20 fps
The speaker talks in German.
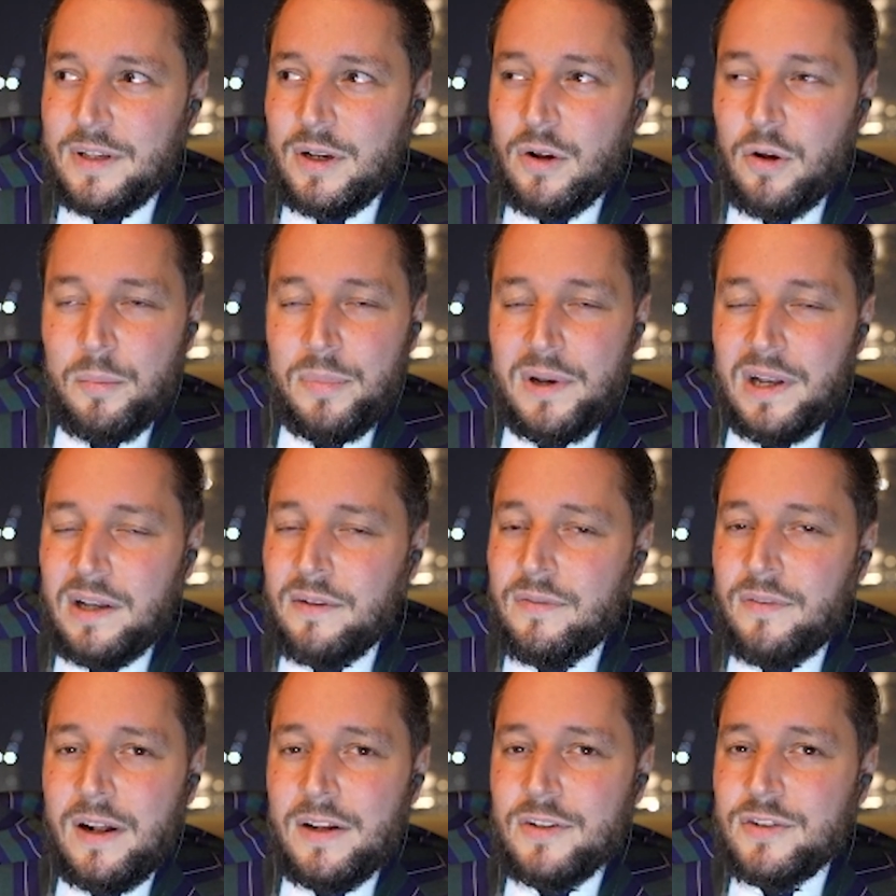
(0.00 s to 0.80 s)
Aber das ist der
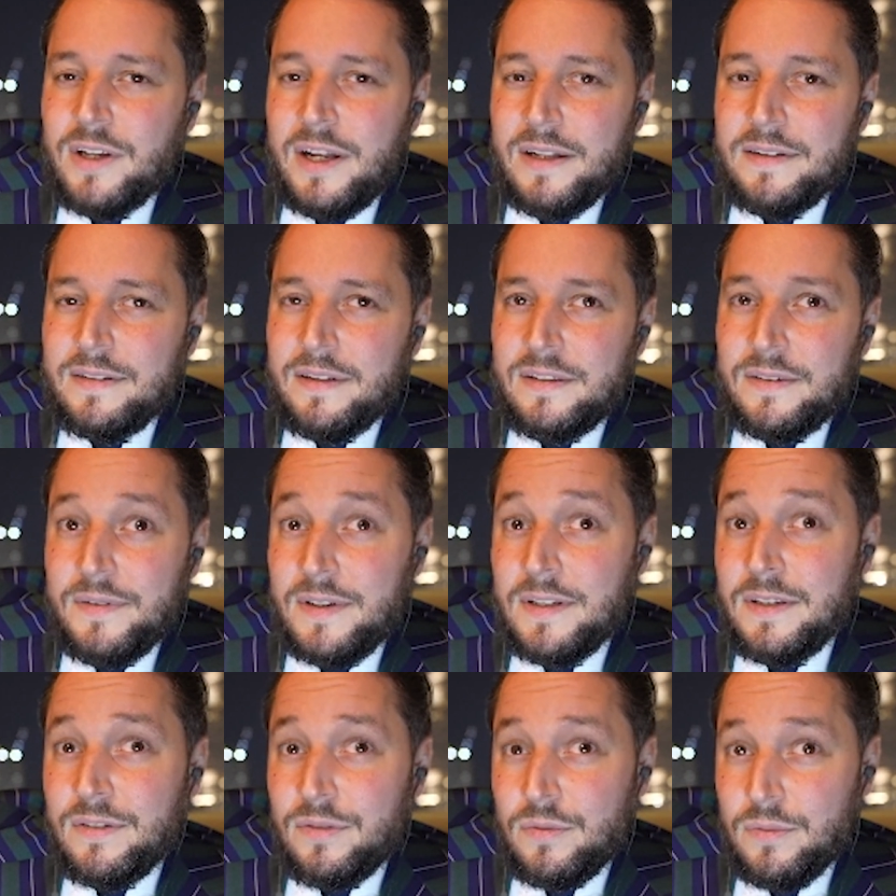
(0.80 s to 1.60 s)
komplett falsche
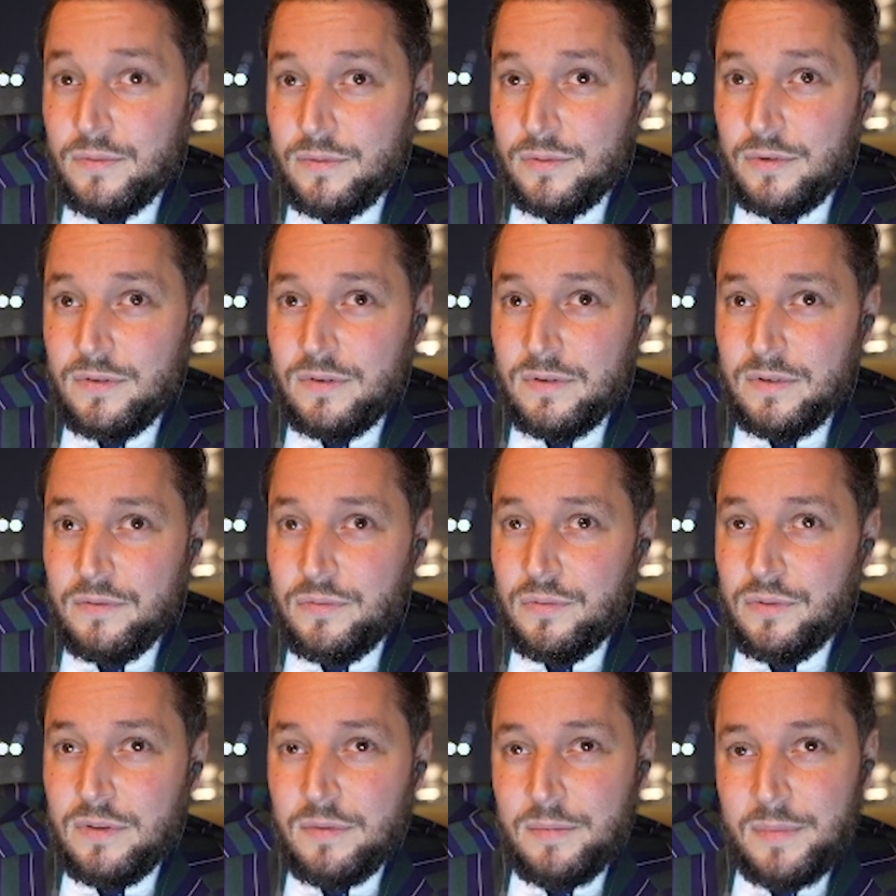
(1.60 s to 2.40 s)
Ansatz. Wenn ihr so
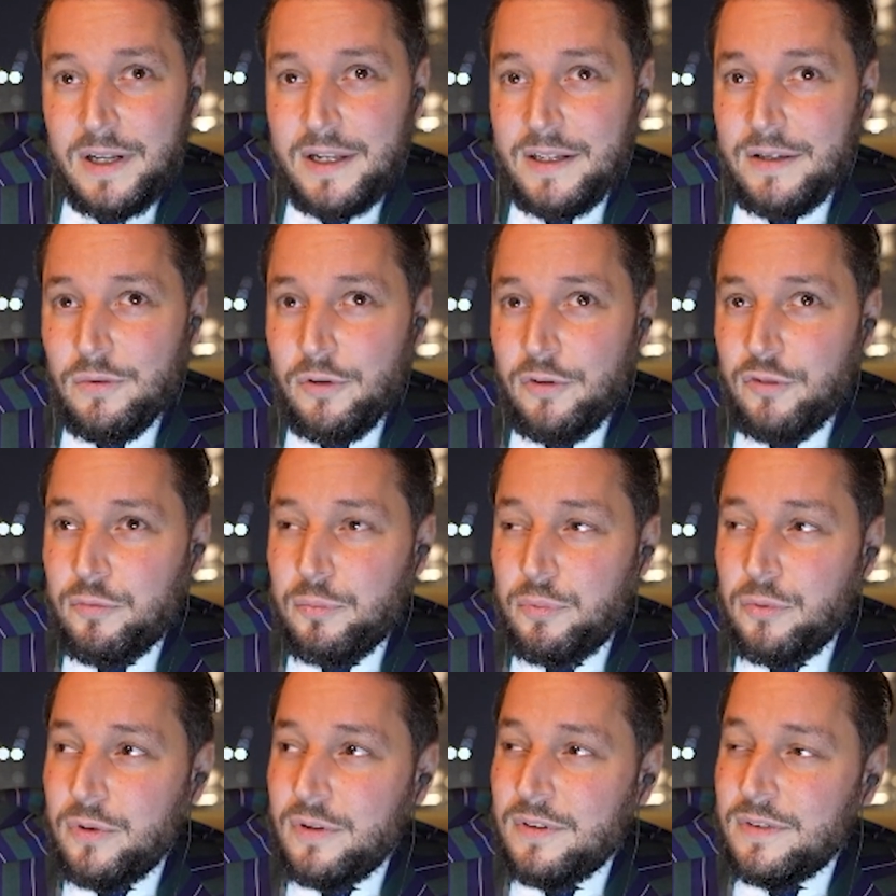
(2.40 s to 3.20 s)
solche Gefühle mal in
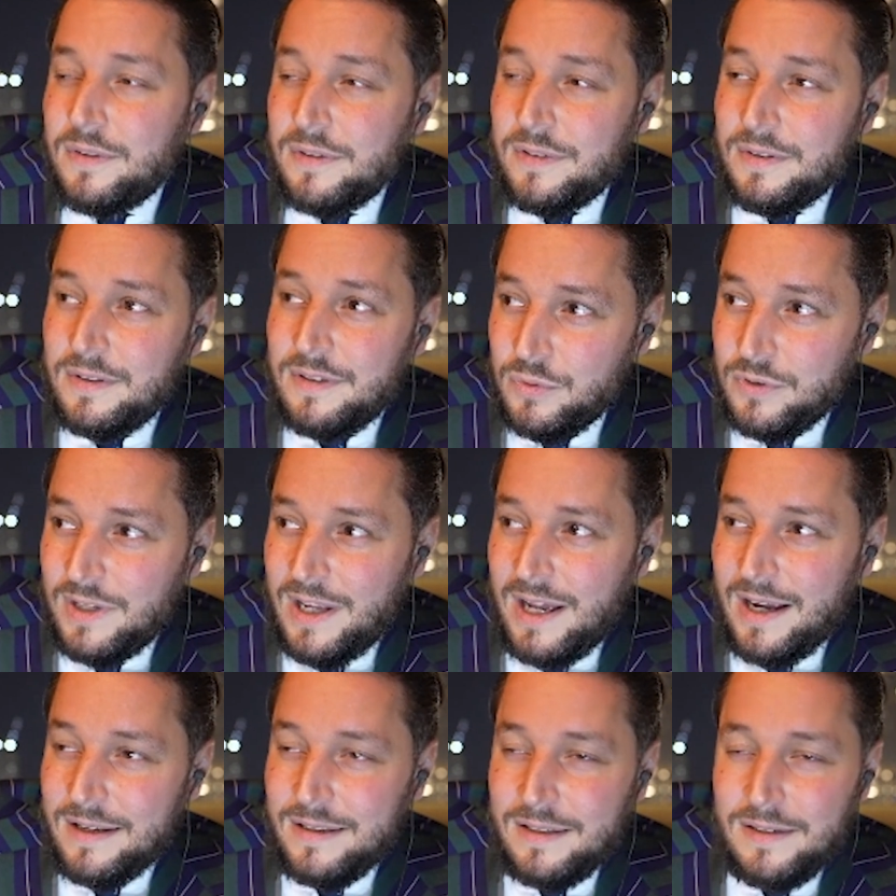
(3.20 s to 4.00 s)
euch spürt,
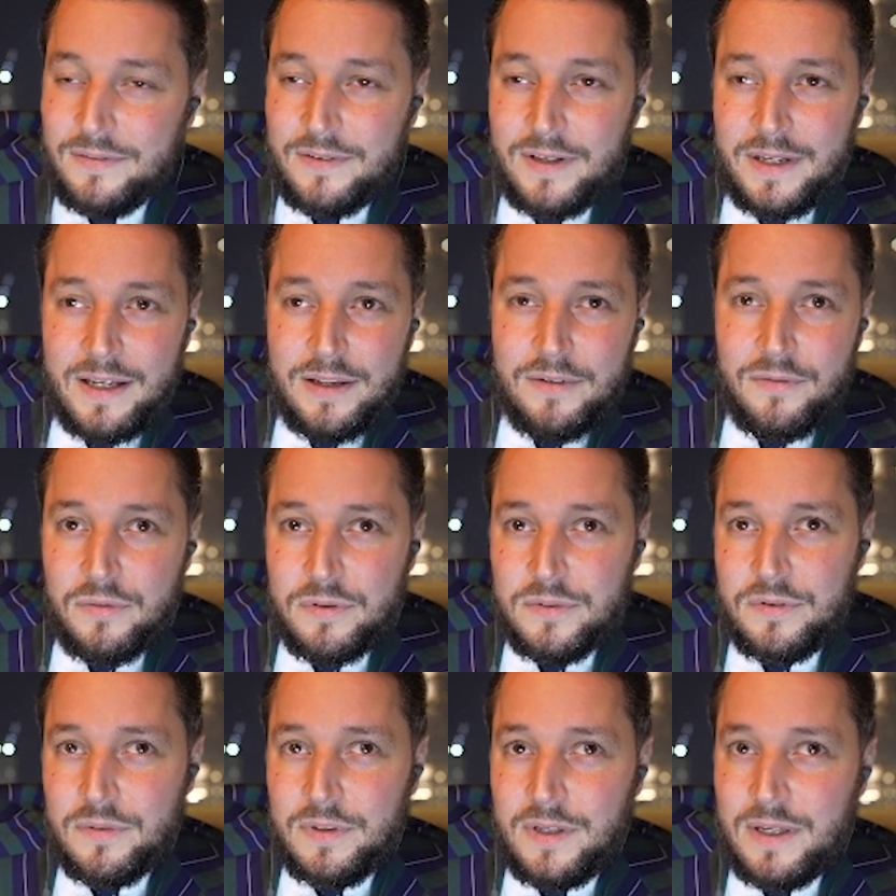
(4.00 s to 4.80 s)
versucht aktiv
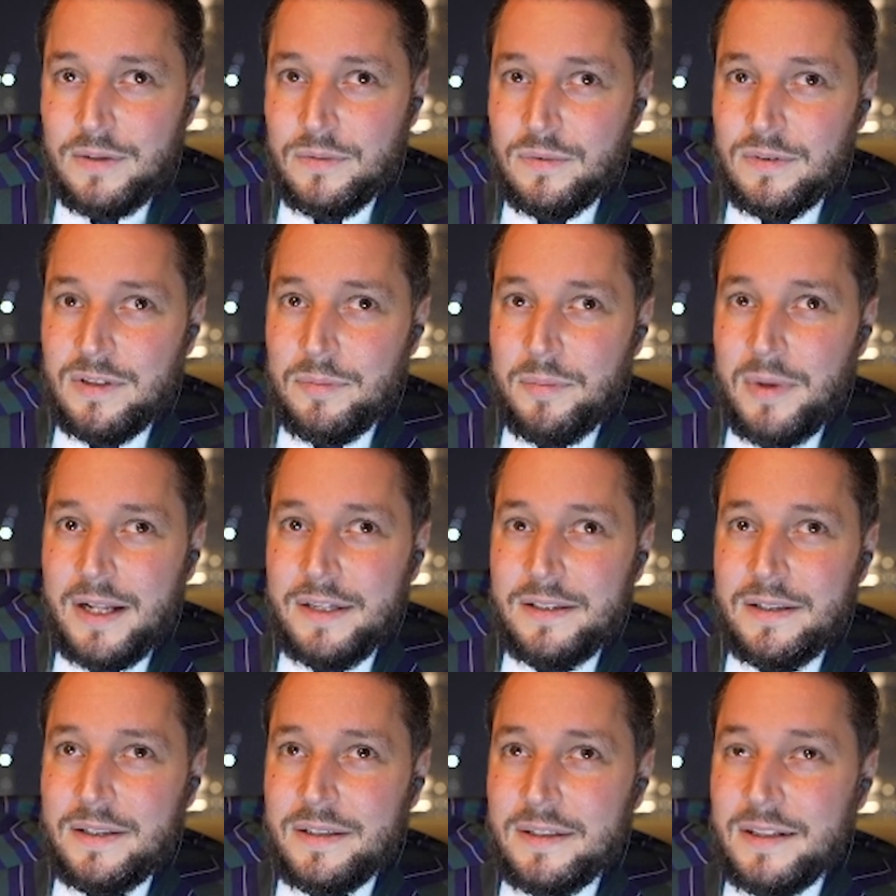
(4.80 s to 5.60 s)
dagegen vorzugehen und
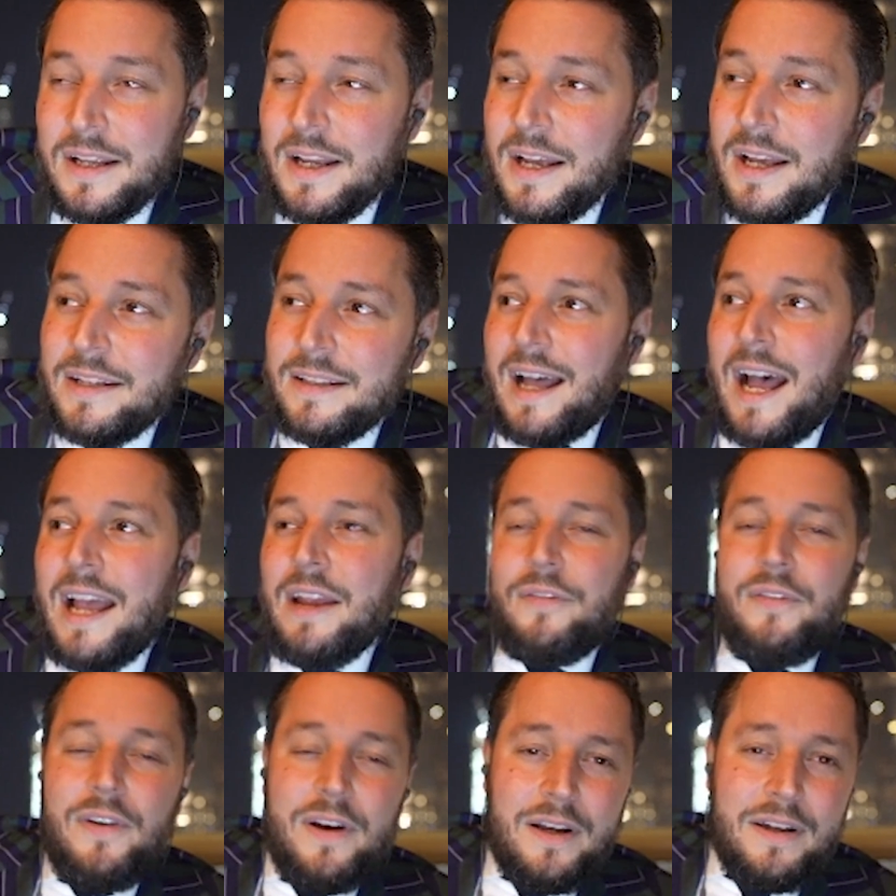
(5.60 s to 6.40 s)
dem anderen das
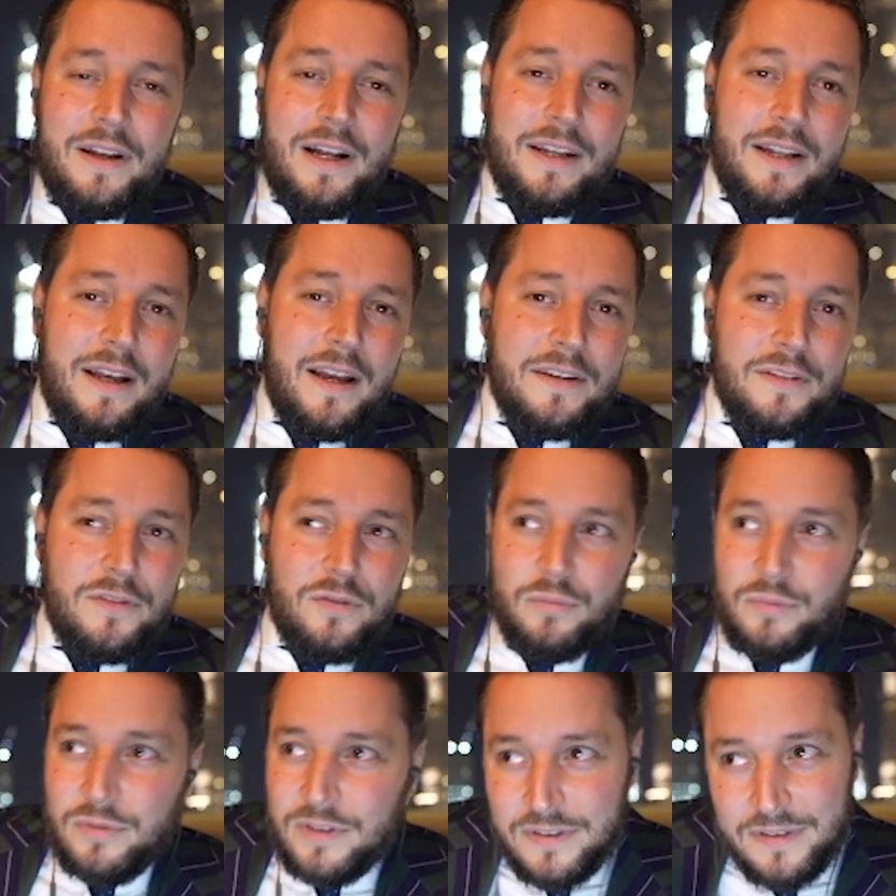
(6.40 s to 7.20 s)
Dreifache an
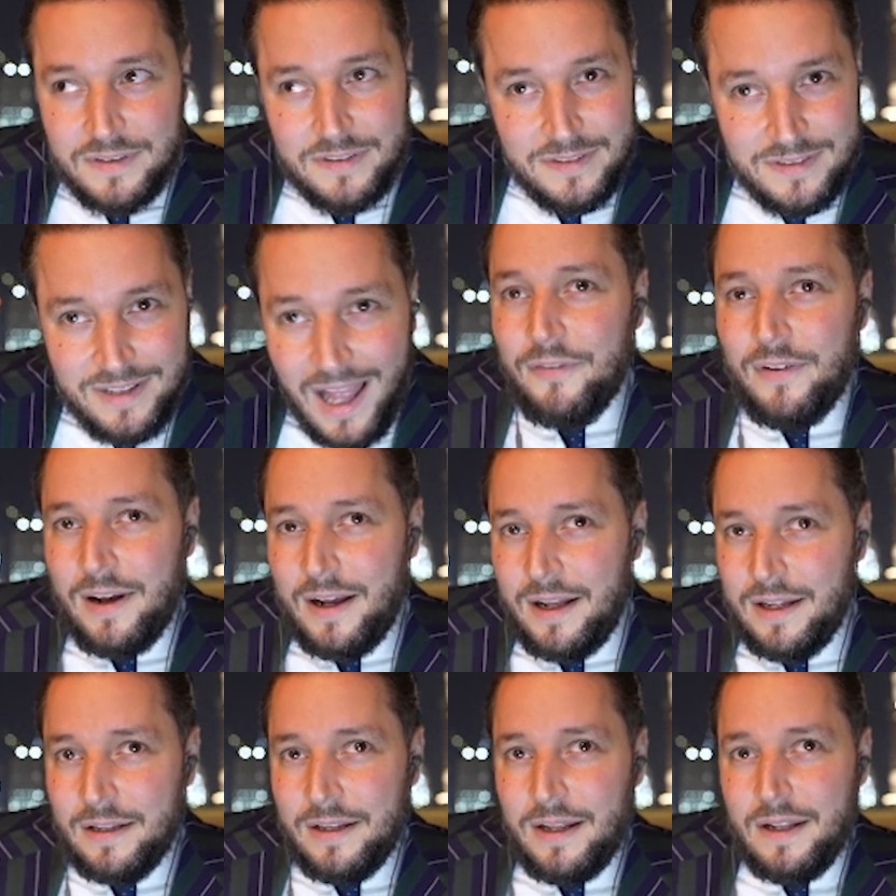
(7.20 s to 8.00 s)
Reichtum, das
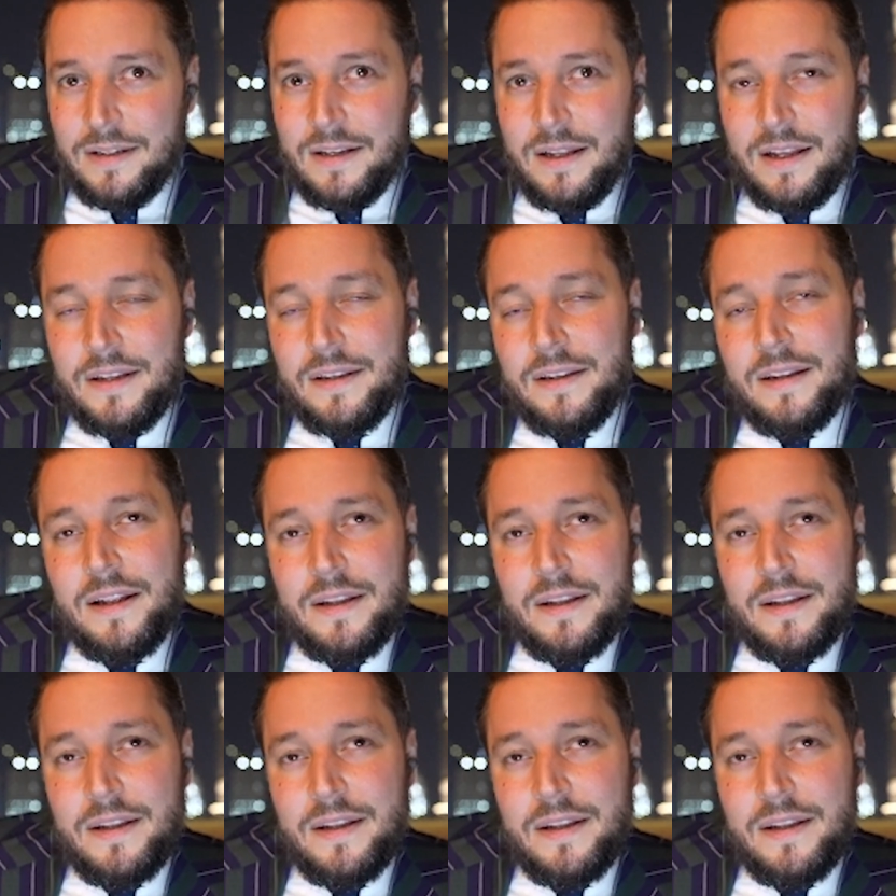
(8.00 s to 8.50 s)
Dreifache an, an,